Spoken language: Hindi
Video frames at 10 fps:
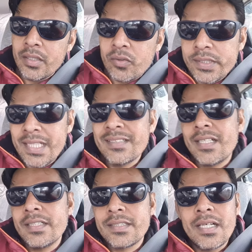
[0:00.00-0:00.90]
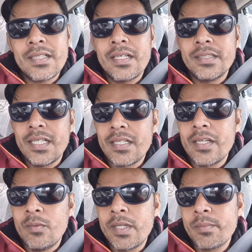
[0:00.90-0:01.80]
तो इसलिए साढ़े सात आठ हज़ार
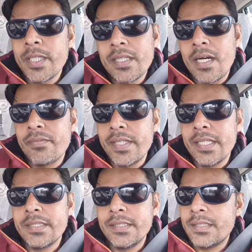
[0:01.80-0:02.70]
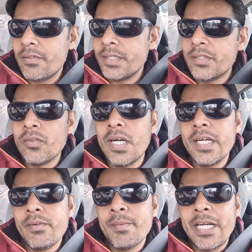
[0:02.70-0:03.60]
किलोमीटर पे काफ़ी है अच्छी सर्विस तो
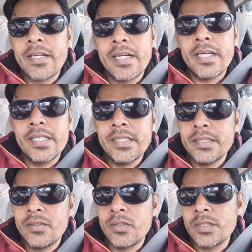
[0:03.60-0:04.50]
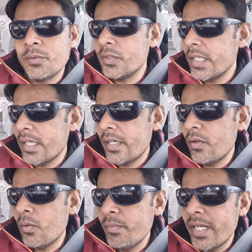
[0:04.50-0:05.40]
गाड़ी भी मेंटेन रहेगी और सब कुछ ठीक रहेगा
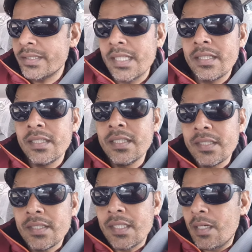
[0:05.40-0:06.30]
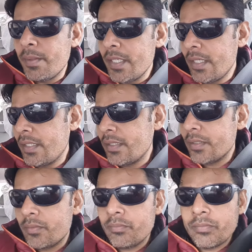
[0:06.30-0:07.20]
और मेरे साथ अभी
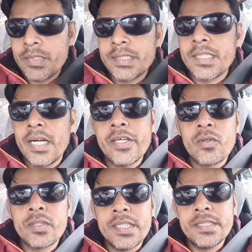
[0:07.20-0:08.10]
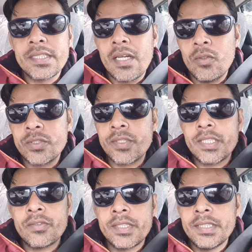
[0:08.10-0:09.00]
इस गाड़ी को तीन साल हो चुके हैं
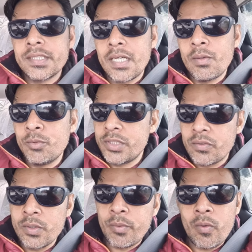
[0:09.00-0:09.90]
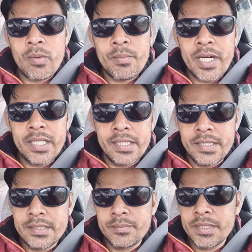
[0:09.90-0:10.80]
तो तीन साल में मुझे कोई प्रॉब्लम आई नहीं है
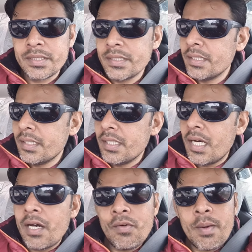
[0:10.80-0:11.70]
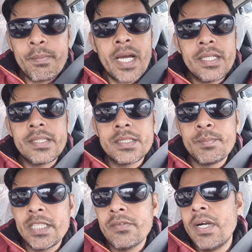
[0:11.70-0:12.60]
इसमें हाँ वहाँ पे आए थे
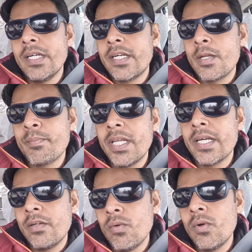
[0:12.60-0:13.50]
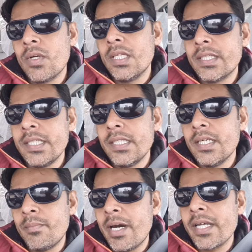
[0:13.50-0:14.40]
स्पीति वाले ट्रिप पे लेकिन वो गलती
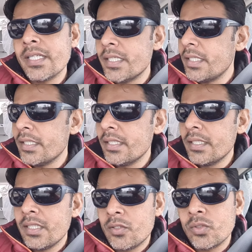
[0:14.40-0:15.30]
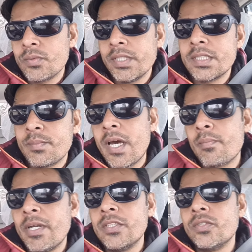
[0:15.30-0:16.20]
हमारी थी तो उसमें स्पार्क
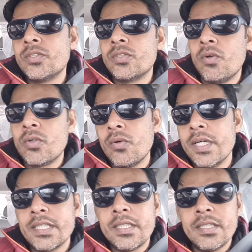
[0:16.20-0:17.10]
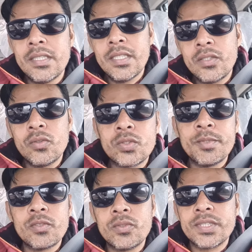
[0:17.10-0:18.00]
प्लग जो शॉर्ट हो गया था तो उसमें
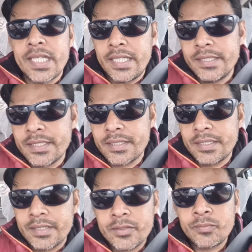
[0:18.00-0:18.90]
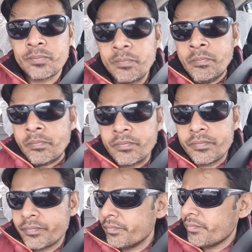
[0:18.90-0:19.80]
तो कुछ कह नहीं सकते
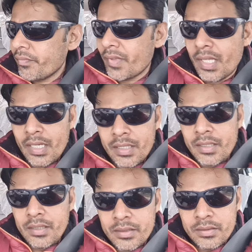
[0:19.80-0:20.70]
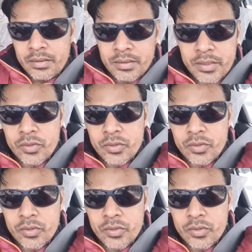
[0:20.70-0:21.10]
हैं